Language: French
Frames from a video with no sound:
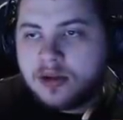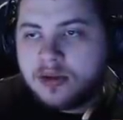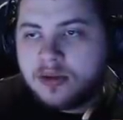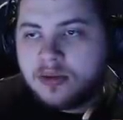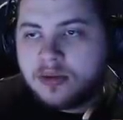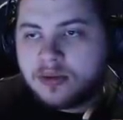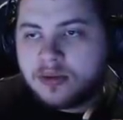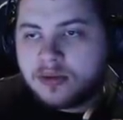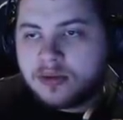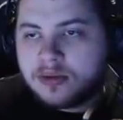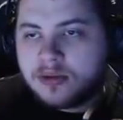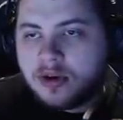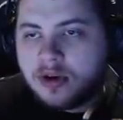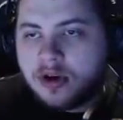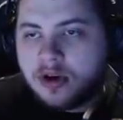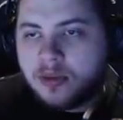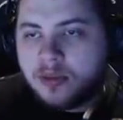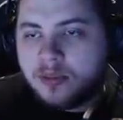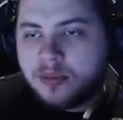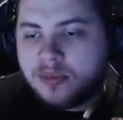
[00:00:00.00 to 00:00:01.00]
Donc
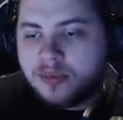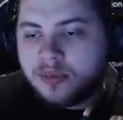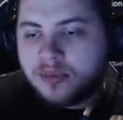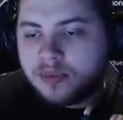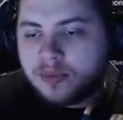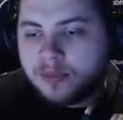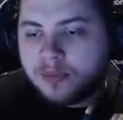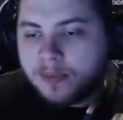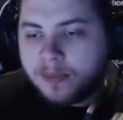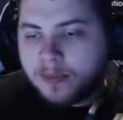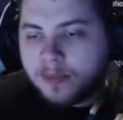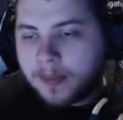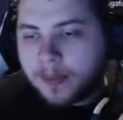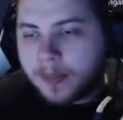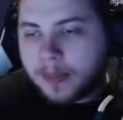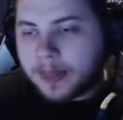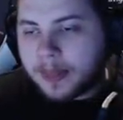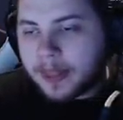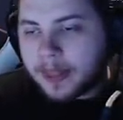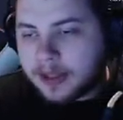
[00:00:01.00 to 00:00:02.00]
hop,
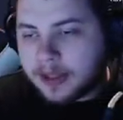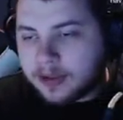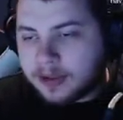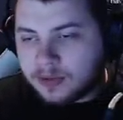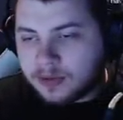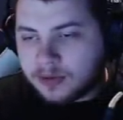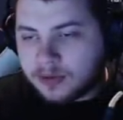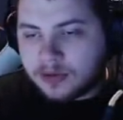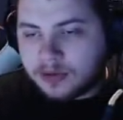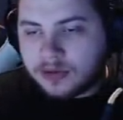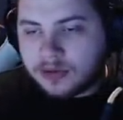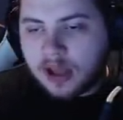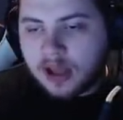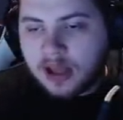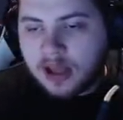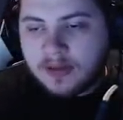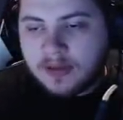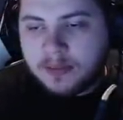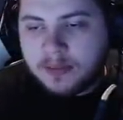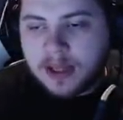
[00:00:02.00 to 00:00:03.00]
donc
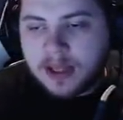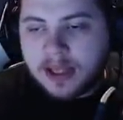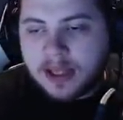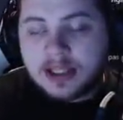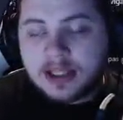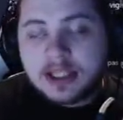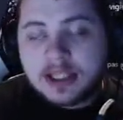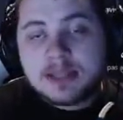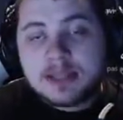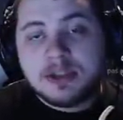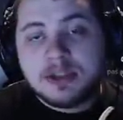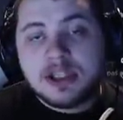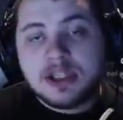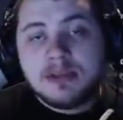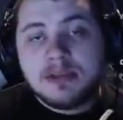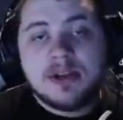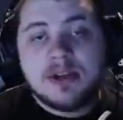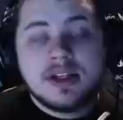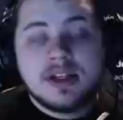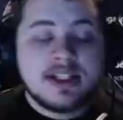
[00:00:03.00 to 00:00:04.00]
un VPN qui est
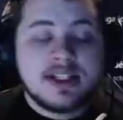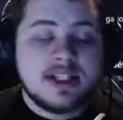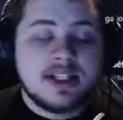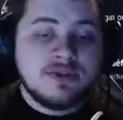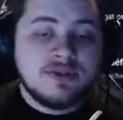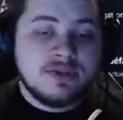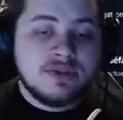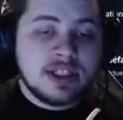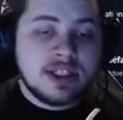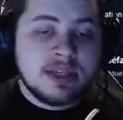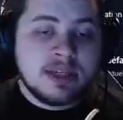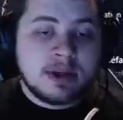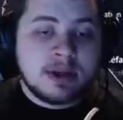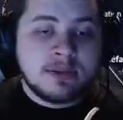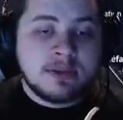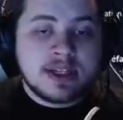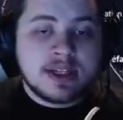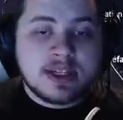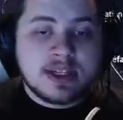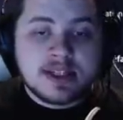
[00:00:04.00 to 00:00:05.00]
disponible si vous utilisez par
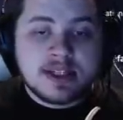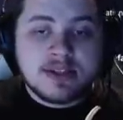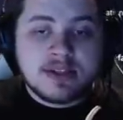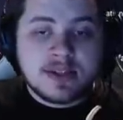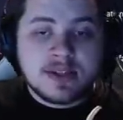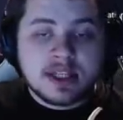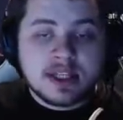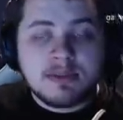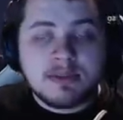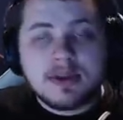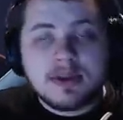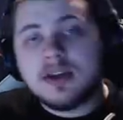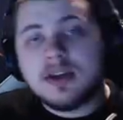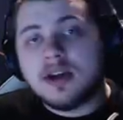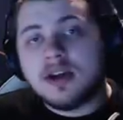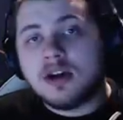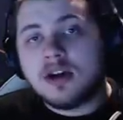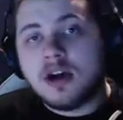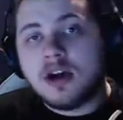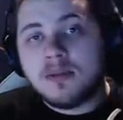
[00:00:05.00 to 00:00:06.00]
exemple des sites streaming
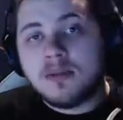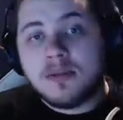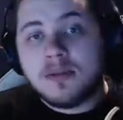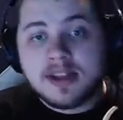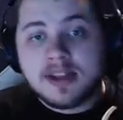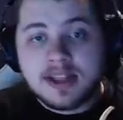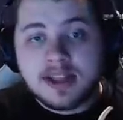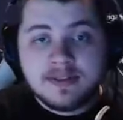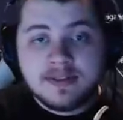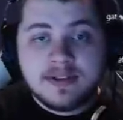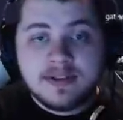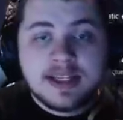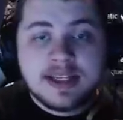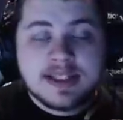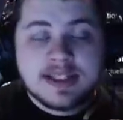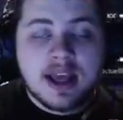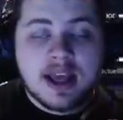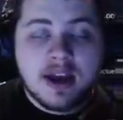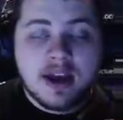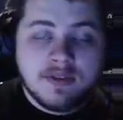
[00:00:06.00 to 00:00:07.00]
comme
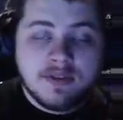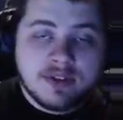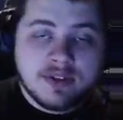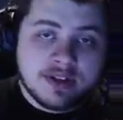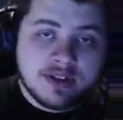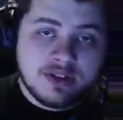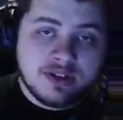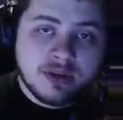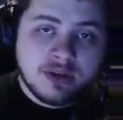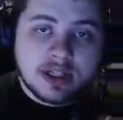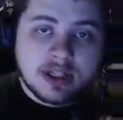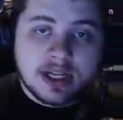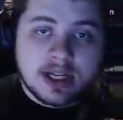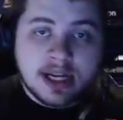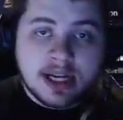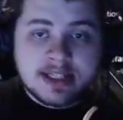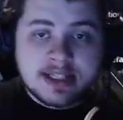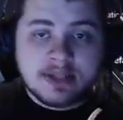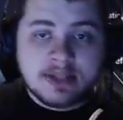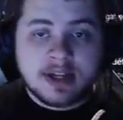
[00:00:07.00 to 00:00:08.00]
Netflix, vous avez du coup
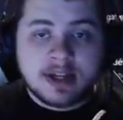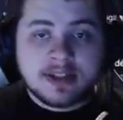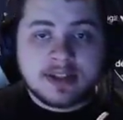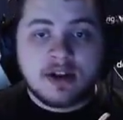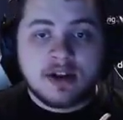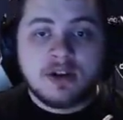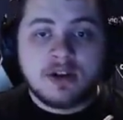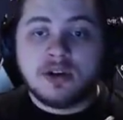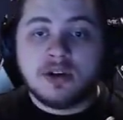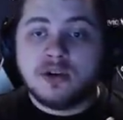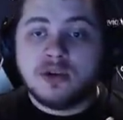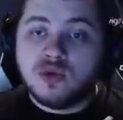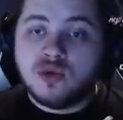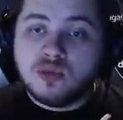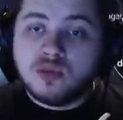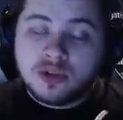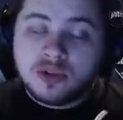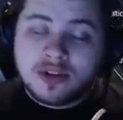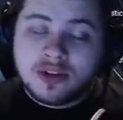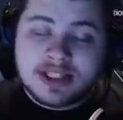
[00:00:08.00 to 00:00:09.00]
accès au catalogue du
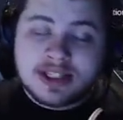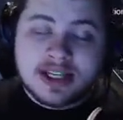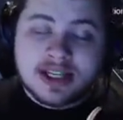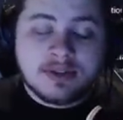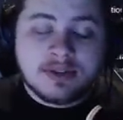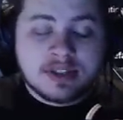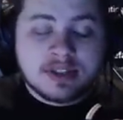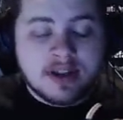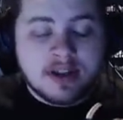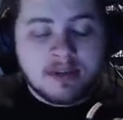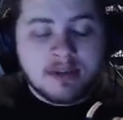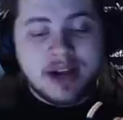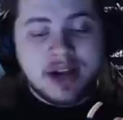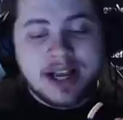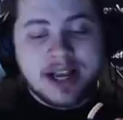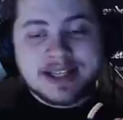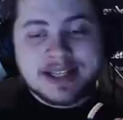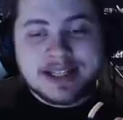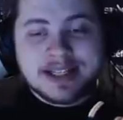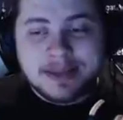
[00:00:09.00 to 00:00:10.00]
monde entier, donc c'est vraiment
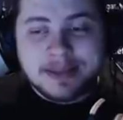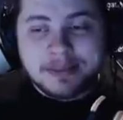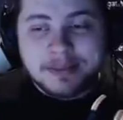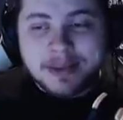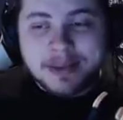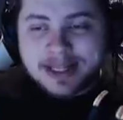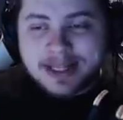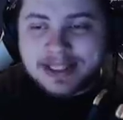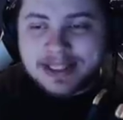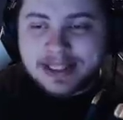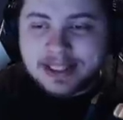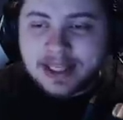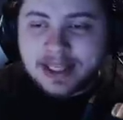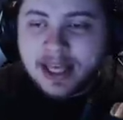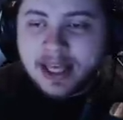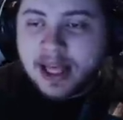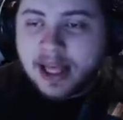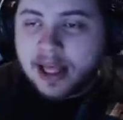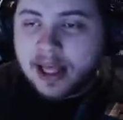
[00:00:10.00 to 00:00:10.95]
assez pratique.